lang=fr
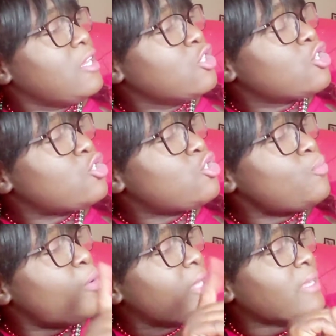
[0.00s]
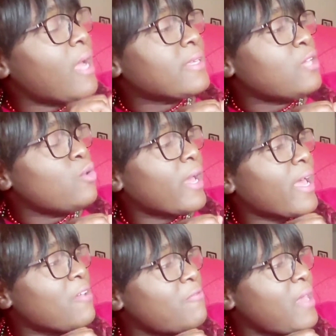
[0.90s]
Je suis peut-être en train de
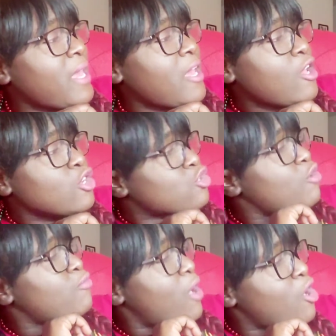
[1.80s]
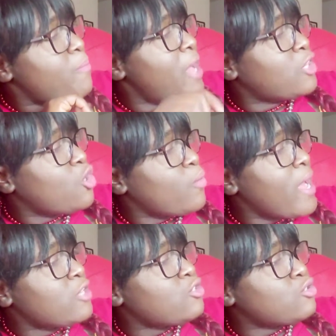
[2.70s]
rêver. Je vois le Père
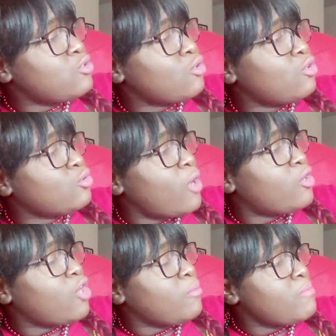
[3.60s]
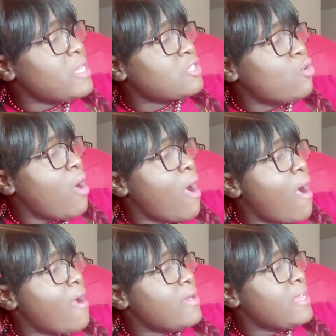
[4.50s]
Noël sur le toit de notre maison,
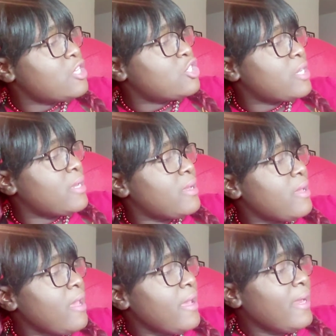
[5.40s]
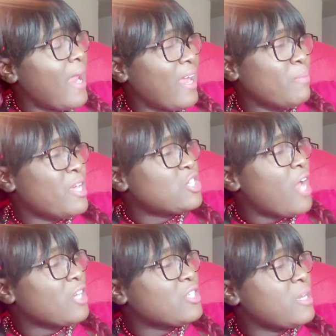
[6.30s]
en léger. Il a l'air bien
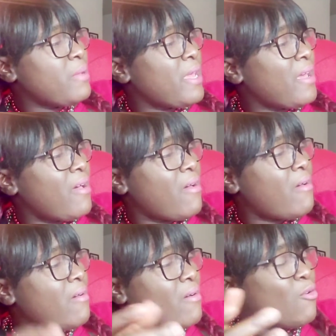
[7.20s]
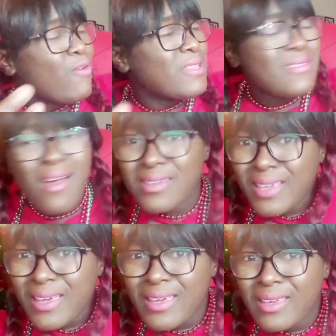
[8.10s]
chargé, mais euh, où va-t-il
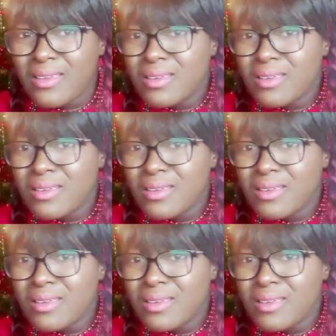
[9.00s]
entrer?